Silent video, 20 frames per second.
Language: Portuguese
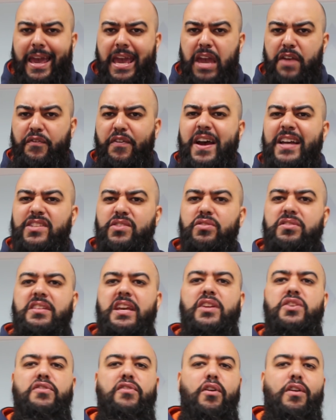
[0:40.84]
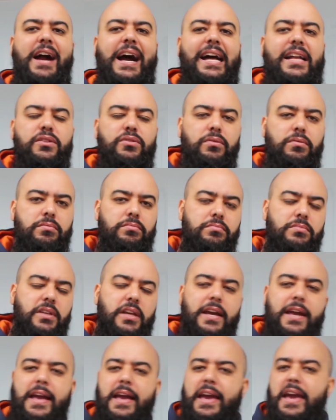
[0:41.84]
É fácil ser advogado?
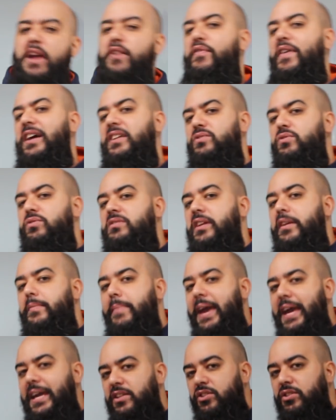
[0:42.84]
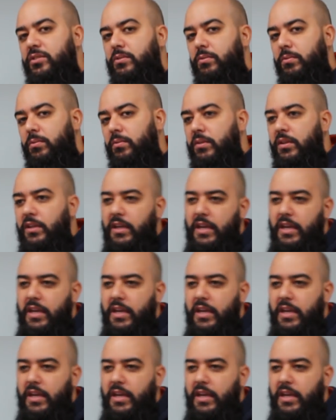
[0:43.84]
É fácil ser médico?